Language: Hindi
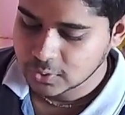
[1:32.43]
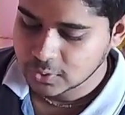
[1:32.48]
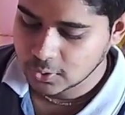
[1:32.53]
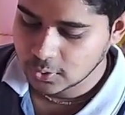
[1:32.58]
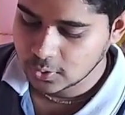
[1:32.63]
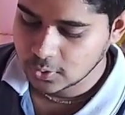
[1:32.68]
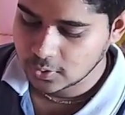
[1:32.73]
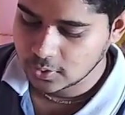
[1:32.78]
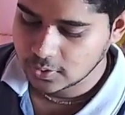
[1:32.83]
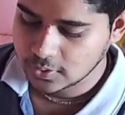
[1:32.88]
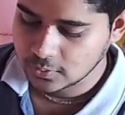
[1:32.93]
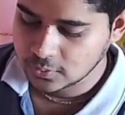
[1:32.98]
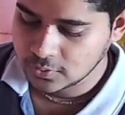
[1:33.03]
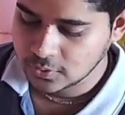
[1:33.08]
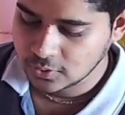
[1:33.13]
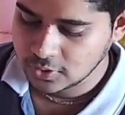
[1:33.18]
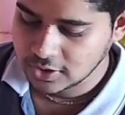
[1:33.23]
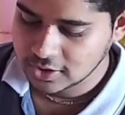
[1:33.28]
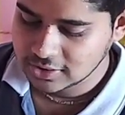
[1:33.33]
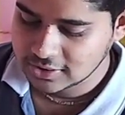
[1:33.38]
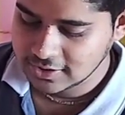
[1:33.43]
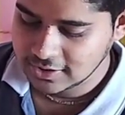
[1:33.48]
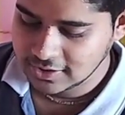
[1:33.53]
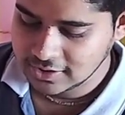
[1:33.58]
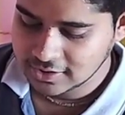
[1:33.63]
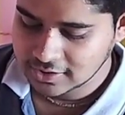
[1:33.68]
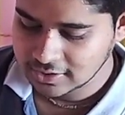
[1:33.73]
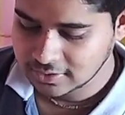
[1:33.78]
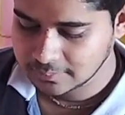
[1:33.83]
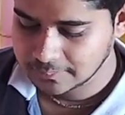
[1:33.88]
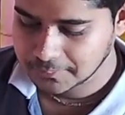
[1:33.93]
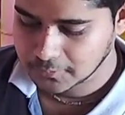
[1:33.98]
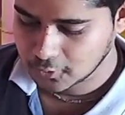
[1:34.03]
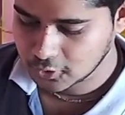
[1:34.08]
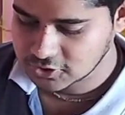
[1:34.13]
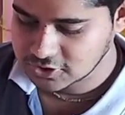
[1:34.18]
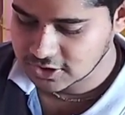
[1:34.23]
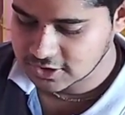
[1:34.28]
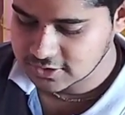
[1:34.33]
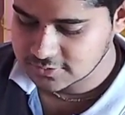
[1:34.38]
तो उन्होंने तीन
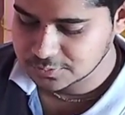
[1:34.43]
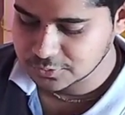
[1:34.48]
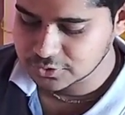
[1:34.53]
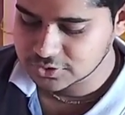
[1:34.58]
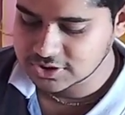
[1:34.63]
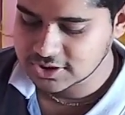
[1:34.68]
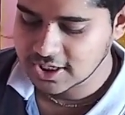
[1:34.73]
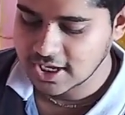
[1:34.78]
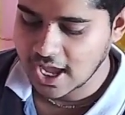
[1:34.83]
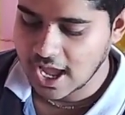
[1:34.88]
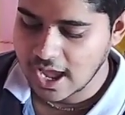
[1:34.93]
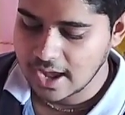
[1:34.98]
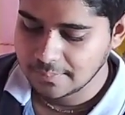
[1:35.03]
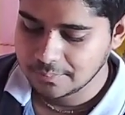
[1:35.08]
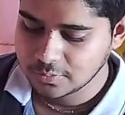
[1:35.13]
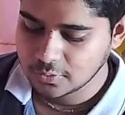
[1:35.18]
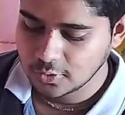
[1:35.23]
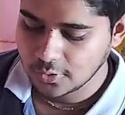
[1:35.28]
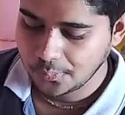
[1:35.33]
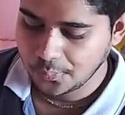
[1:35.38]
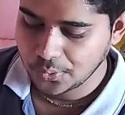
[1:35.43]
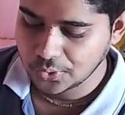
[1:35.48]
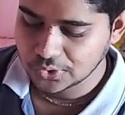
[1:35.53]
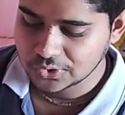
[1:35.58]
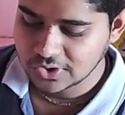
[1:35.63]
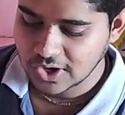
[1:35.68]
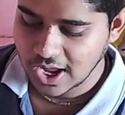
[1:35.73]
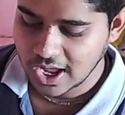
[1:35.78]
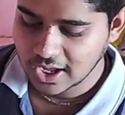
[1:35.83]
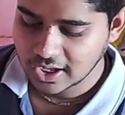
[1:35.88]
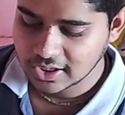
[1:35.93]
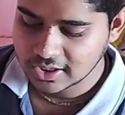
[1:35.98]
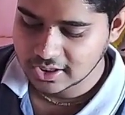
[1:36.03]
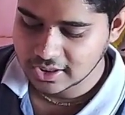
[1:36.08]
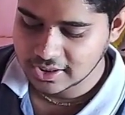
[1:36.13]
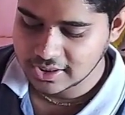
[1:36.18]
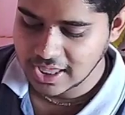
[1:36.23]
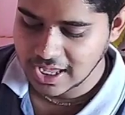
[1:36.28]
क्वेश्चंस पूछे आपको पोशाक